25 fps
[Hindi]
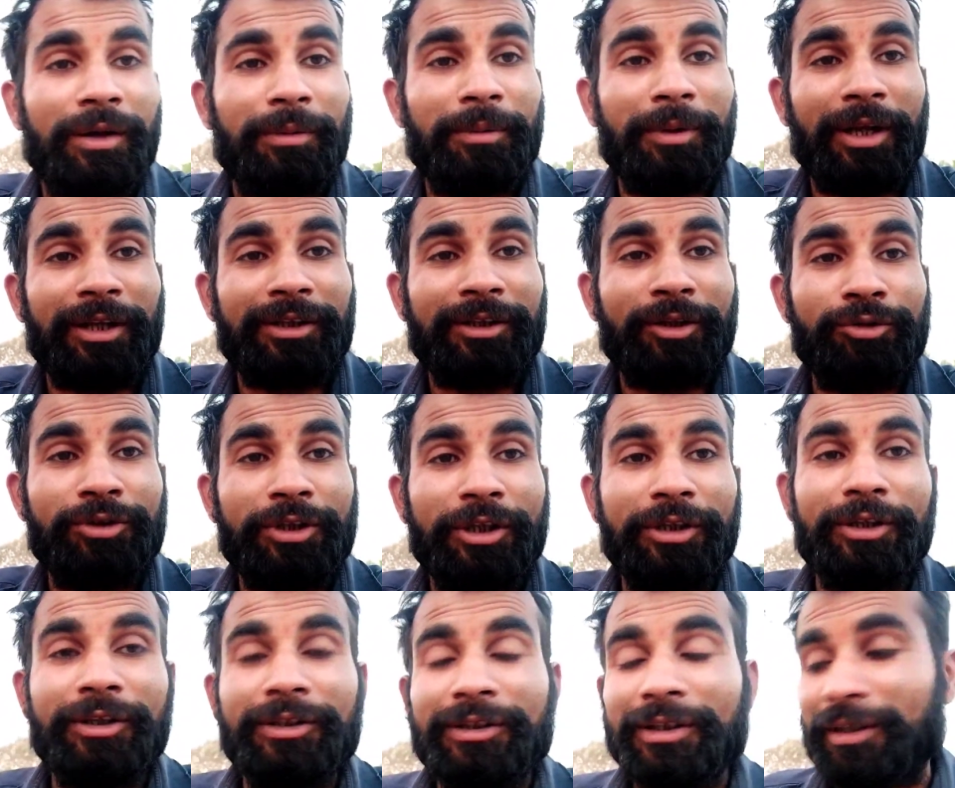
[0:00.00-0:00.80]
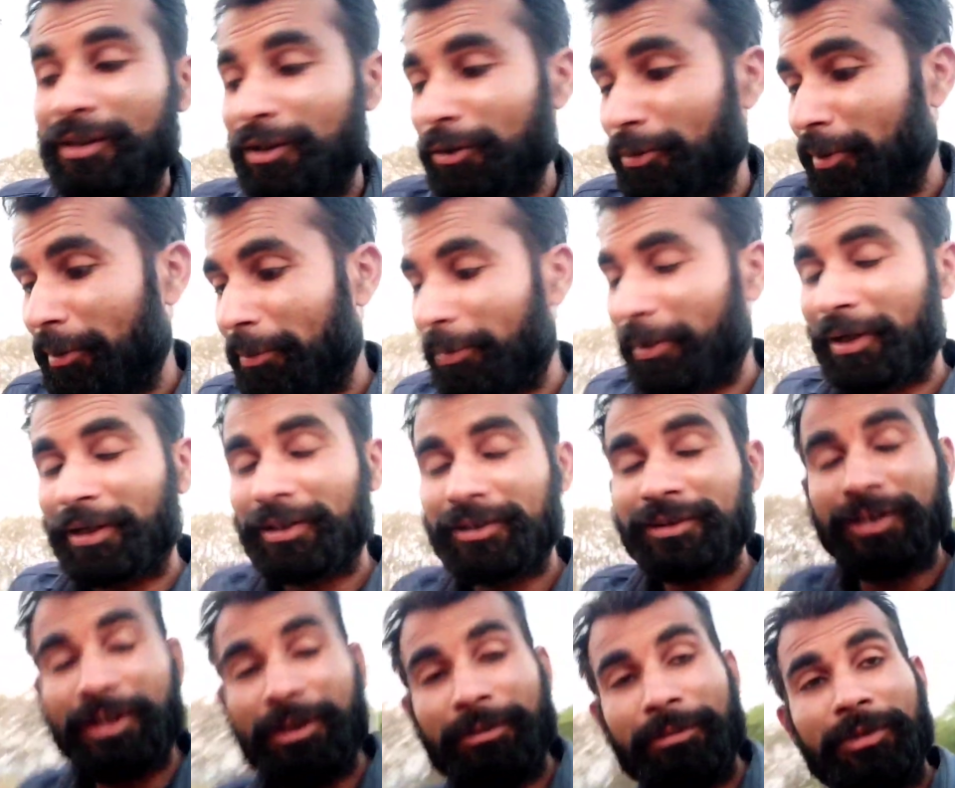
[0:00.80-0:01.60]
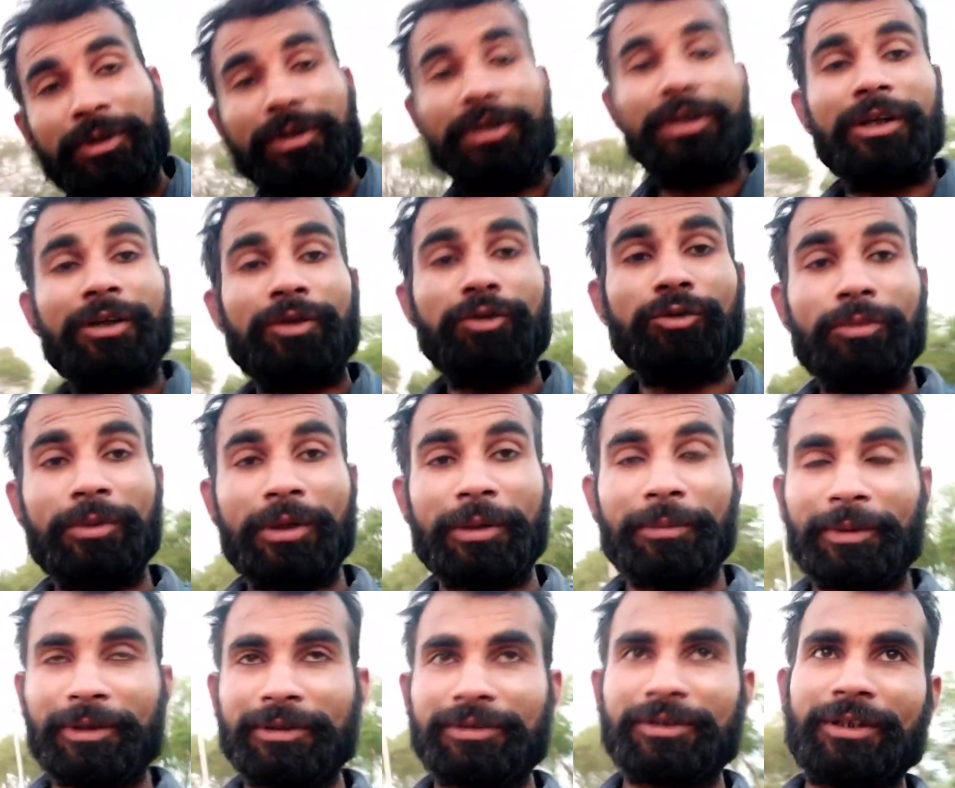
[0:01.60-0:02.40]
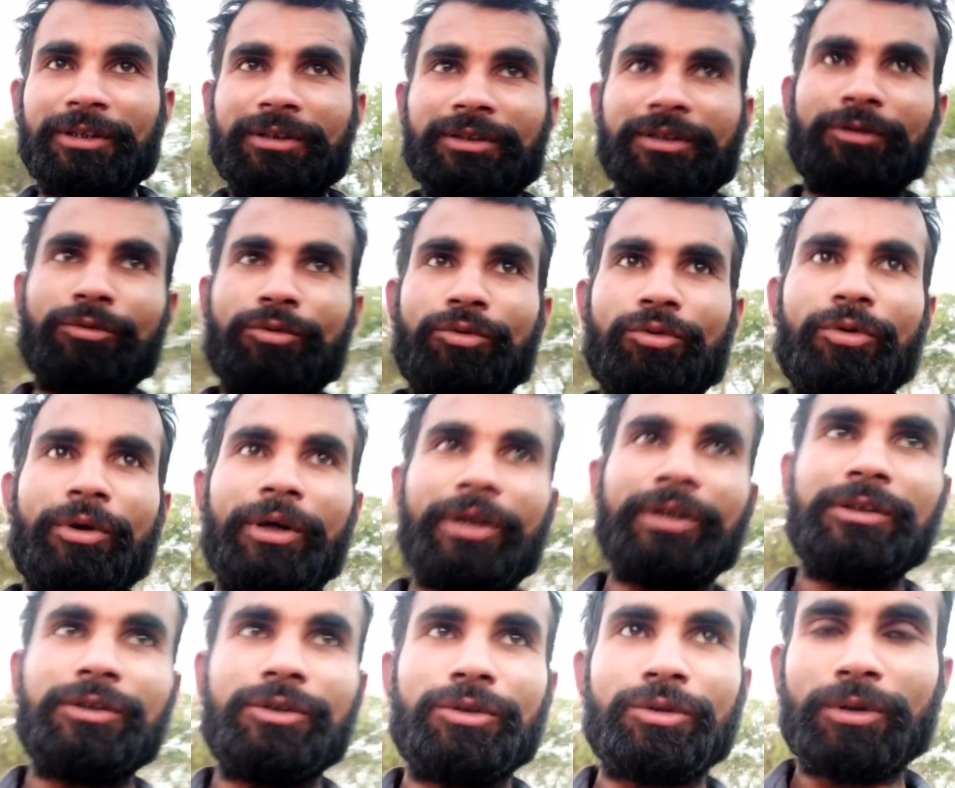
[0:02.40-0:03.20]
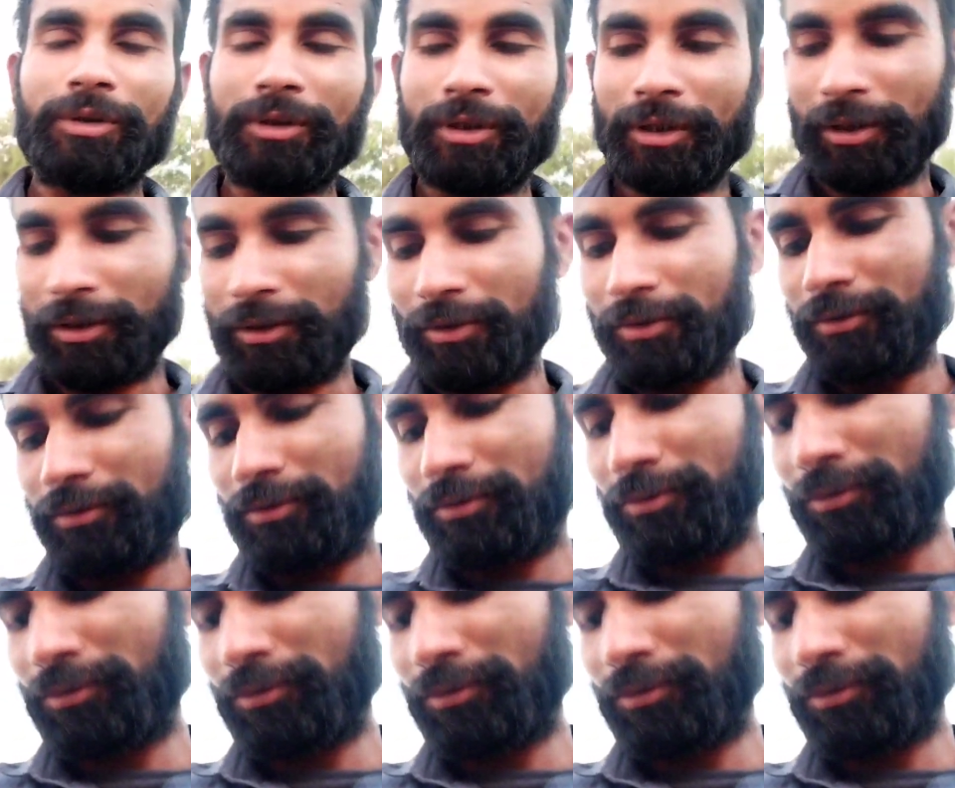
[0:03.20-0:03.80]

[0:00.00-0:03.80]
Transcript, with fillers: बनाता हूँ चलिए चलता हूँ मैं पहले जेब में देख लूँ मेरे पास दस का वो कॉइन जो था